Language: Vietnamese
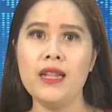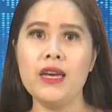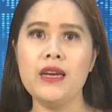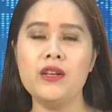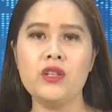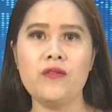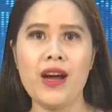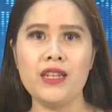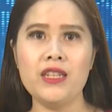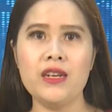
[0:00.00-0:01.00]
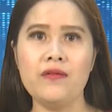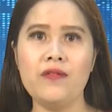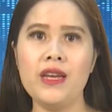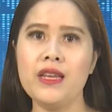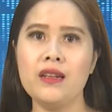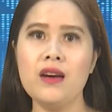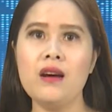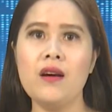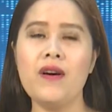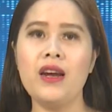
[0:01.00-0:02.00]
thể hiện sự phát triển về nhận thức
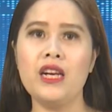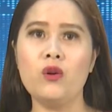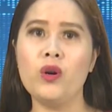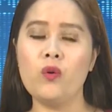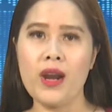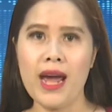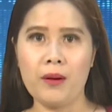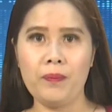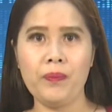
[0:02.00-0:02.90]
và lý luận của Đảng.